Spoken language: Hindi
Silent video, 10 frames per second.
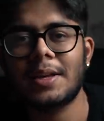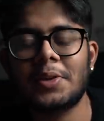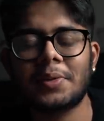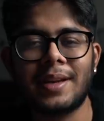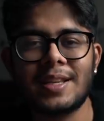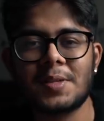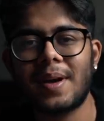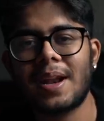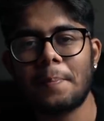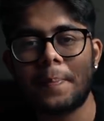क्योंकि इस
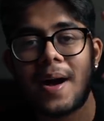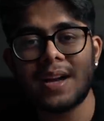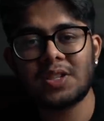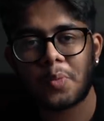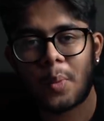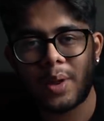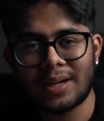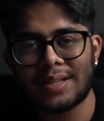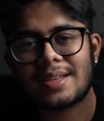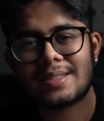बार हम पांच
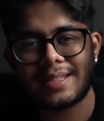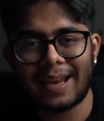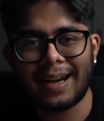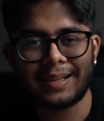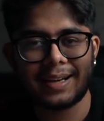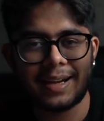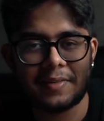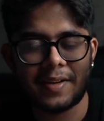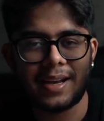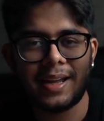विनर्स सिलेक्ट करने
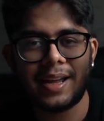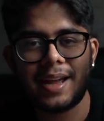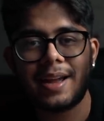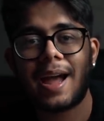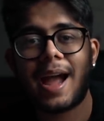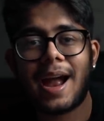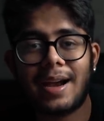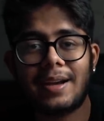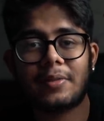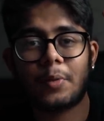वाले हैं
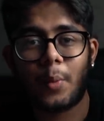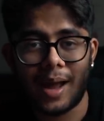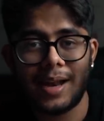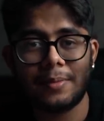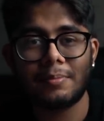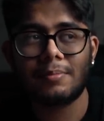एंड वेल